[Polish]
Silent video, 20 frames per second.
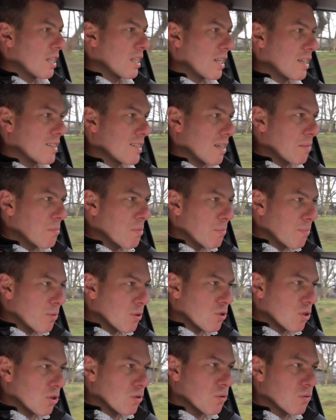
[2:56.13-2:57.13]
na samym
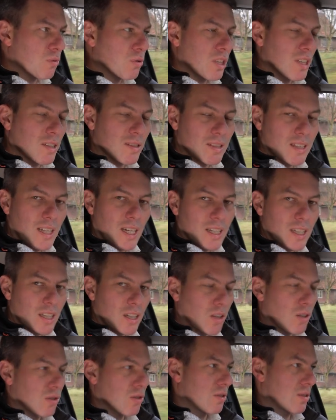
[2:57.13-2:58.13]
początku nie znali
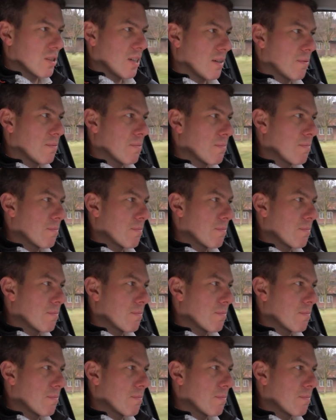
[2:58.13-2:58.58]
końca.